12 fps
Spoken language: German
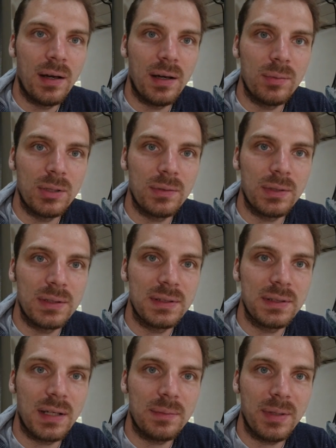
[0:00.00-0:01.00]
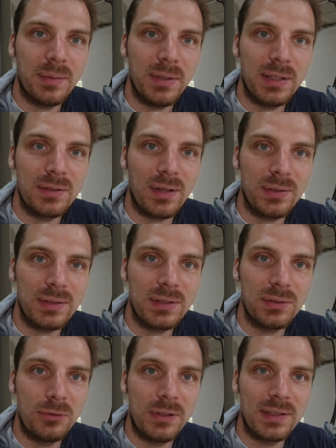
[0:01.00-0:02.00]
Aber das habe ich mir so
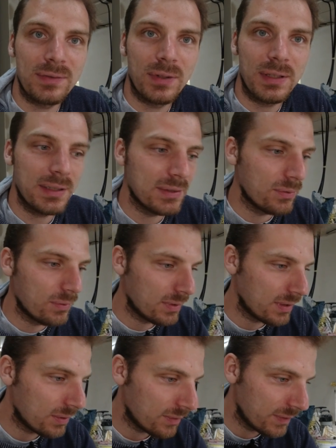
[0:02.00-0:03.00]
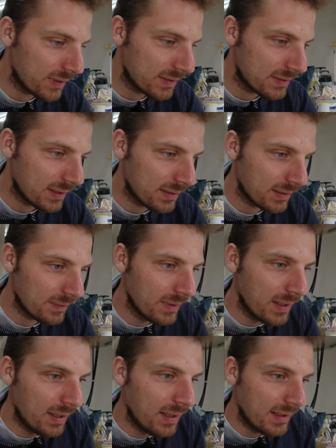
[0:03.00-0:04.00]
ausgesucht, das wollte ich so und ich hoffe, dass ich
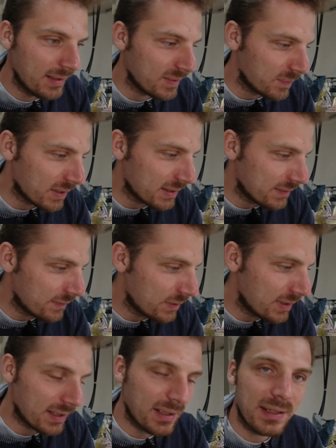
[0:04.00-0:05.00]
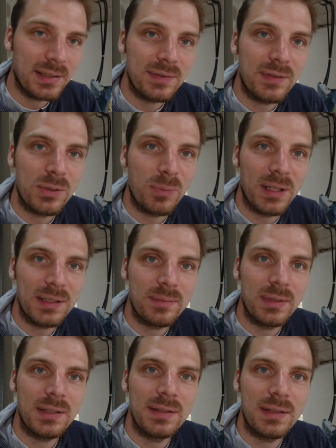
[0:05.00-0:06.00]
dann eben ganz viel lange, ganz viel
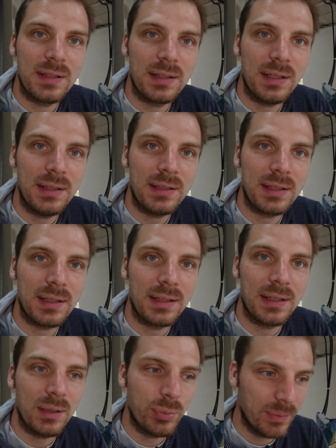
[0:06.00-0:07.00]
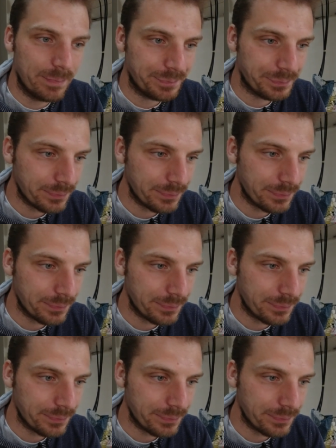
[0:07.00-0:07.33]
Spaß mit diesen Kanälen nachher habe.